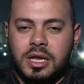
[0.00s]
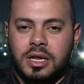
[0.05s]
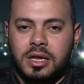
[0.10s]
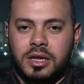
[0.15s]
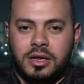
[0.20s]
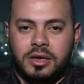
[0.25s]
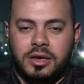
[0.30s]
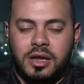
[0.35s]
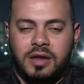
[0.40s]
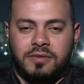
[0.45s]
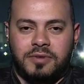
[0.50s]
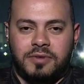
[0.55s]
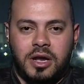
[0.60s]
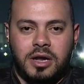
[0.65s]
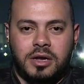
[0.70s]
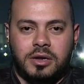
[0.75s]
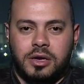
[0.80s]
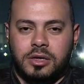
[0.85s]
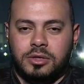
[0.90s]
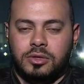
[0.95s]
آه، نايف
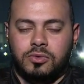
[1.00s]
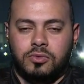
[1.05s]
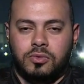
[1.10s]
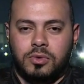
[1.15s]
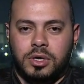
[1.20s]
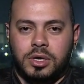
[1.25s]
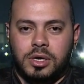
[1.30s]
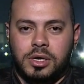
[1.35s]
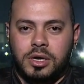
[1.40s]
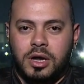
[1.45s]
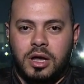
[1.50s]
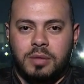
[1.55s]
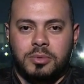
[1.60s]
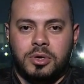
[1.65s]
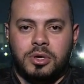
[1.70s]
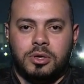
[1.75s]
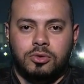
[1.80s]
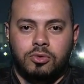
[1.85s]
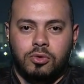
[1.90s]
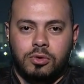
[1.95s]
اكرد
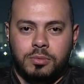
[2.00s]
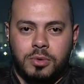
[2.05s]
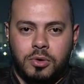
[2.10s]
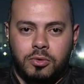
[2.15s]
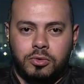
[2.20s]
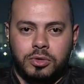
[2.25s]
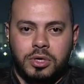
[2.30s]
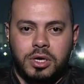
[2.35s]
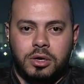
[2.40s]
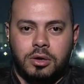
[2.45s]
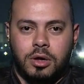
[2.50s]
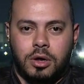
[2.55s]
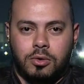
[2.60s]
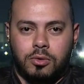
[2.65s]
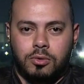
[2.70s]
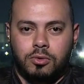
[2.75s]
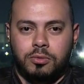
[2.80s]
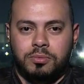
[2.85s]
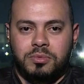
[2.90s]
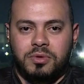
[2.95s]
واليامق دول موجودين
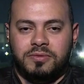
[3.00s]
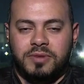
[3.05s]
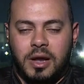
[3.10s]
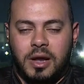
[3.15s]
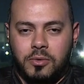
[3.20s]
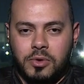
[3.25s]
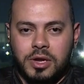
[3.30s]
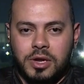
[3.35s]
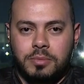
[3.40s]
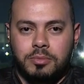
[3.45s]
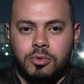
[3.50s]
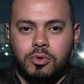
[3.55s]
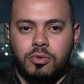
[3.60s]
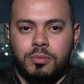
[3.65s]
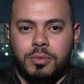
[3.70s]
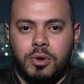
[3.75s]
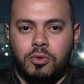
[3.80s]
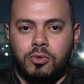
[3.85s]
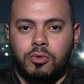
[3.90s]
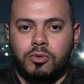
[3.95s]
كقلوب دفاع وليبرو
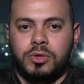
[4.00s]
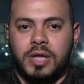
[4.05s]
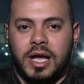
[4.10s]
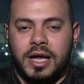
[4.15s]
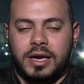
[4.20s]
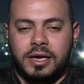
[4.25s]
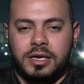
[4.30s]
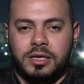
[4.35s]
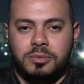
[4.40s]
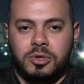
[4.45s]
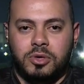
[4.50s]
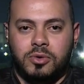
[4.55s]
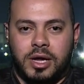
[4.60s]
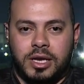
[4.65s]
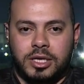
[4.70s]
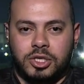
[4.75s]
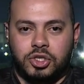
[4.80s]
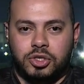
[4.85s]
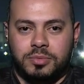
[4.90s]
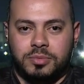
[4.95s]
موجود على اليمين
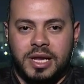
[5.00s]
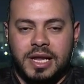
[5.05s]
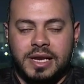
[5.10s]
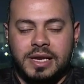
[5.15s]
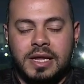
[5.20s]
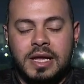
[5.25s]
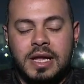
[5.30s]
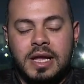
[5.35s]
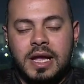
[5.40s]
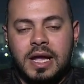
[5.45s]
وعلى الشمال